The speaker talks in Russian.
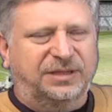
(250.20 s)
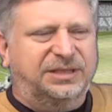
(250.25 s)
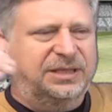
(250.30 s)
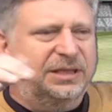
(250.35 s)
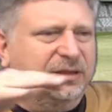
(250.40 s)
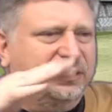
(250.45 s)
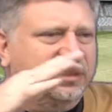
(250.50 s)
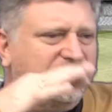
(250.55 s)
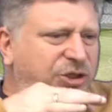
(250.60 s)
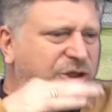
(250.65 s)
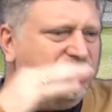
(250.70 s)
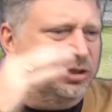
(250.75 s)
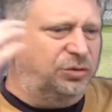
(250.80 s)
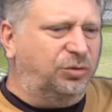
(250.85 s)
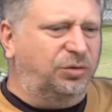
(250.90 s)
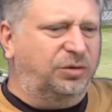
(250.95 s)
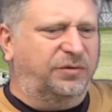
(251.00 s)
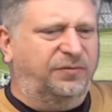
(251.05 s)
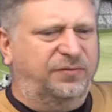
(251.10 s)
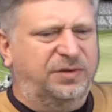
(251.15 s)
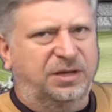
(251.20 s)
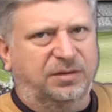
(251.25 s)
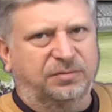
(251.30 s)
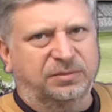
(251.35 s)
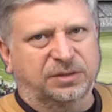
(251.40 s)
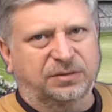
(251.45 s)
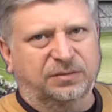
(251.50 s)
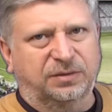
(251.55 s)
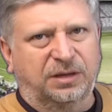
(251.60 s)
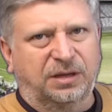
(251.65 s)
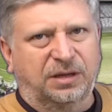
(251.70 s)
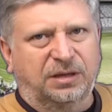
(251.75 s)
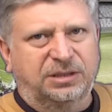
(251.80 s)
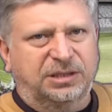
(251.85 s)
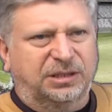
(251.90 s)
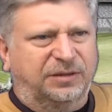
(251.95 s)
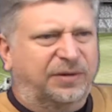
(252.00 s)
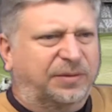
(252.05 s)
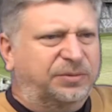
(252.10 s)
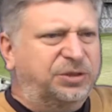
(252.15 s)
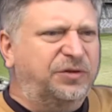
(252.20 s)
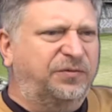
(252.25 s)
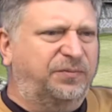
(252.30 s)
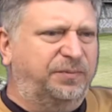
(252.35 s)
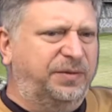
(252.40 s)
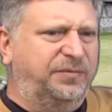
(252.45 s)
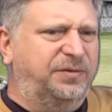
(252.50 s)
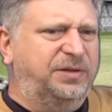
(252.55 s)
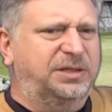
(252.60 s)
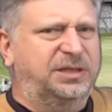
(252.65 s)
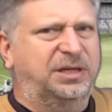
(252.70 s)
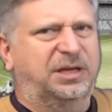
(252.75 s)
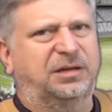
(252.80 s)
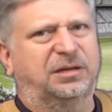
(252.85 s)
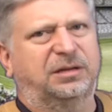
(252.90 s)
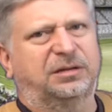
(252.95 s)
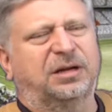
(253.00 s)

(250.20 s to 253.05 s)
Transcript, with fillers: дело даже не только в немцах. Дело вообще в поведении.